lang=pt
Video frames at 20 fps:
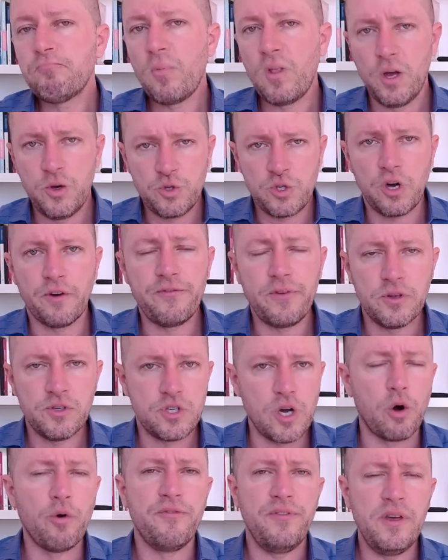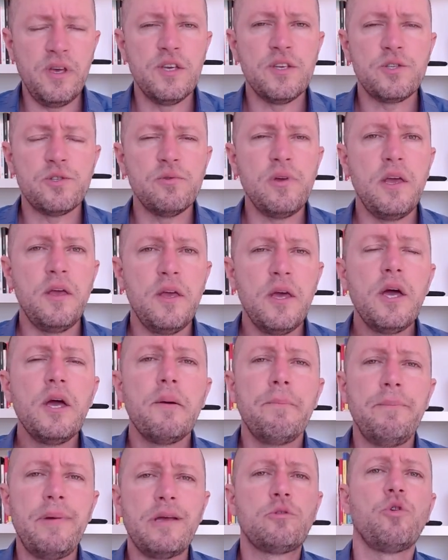Eu já ouvi, já ouvi isso em
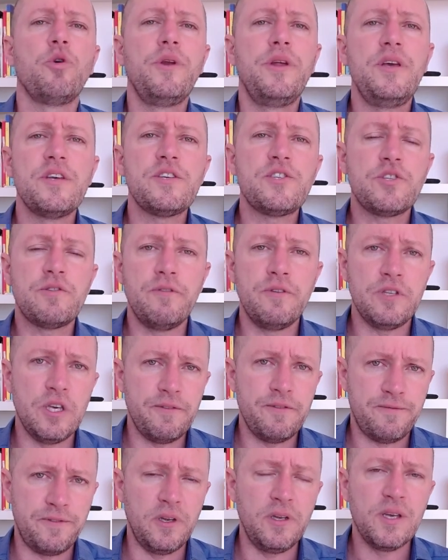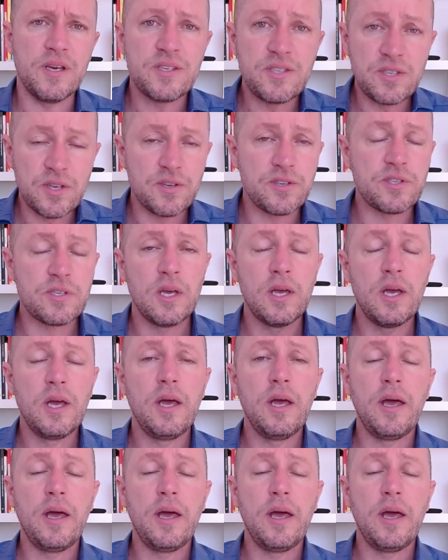mentorias de finanças